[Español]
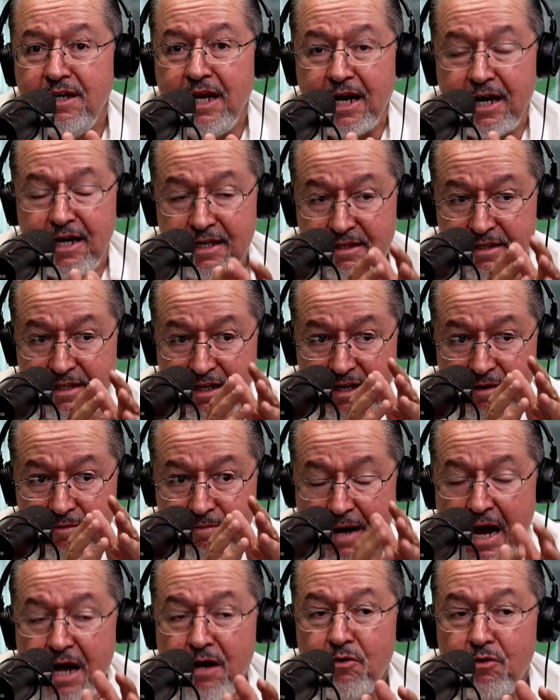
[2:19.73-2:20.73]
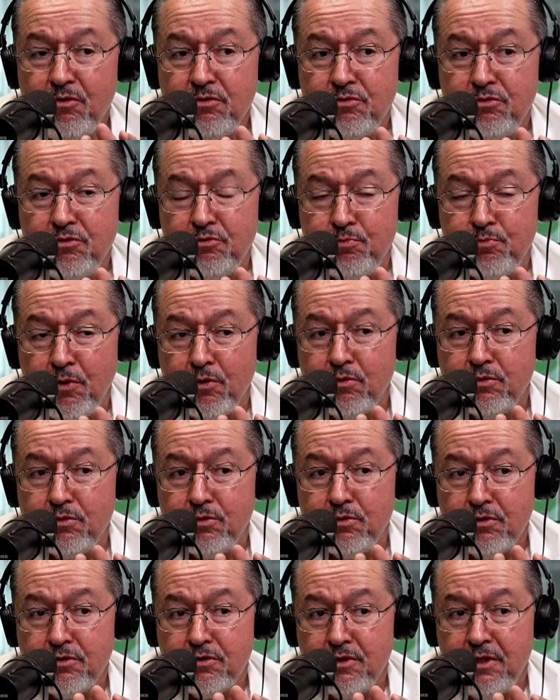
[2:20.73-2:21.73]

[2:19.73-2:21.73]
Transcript: gente que va con sus productos,